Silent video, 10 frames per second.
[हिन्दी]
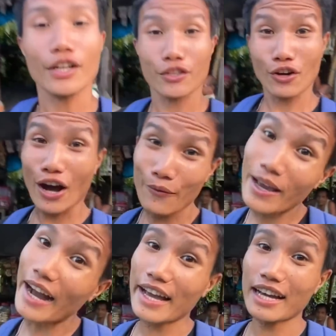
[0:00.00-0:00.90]
तो
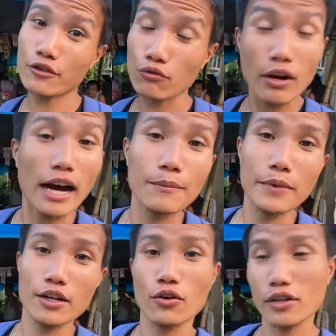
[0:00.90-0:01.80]
अभी आया है दुकान
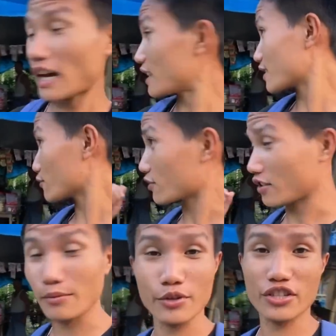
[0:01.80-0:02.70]
पर और यहाँ से कुछ
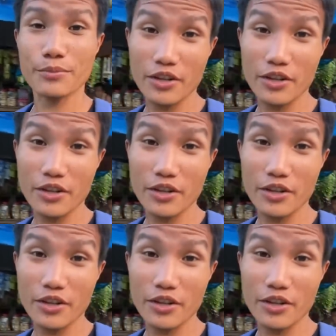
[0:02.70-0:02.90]
समोसे